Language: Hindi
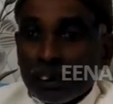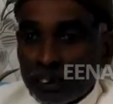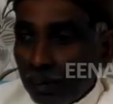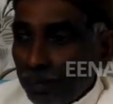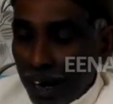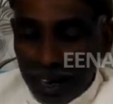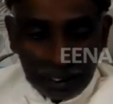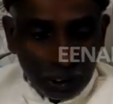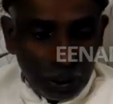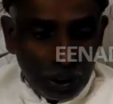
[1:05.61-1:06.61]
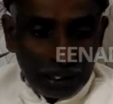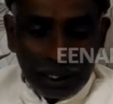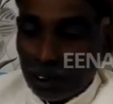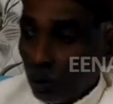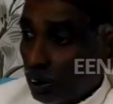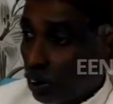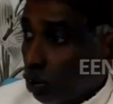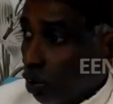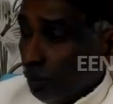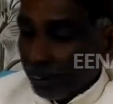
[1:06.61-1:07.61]
जब बाहर से लोग आते हैं तो किसी को
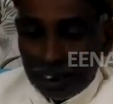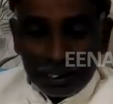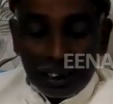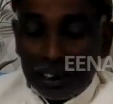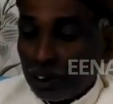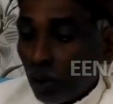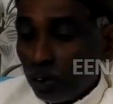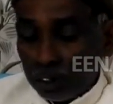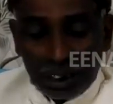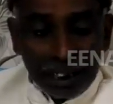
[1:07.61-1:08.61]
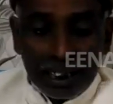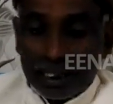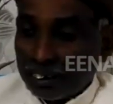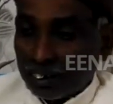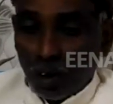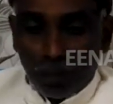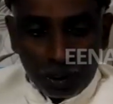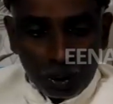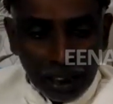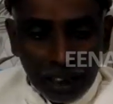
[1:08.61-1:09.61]
कोई पहचानता नहीं कौन सी घटना किसके ऊपर
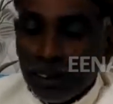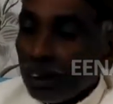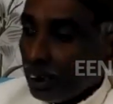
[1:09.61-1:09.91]
हो जाए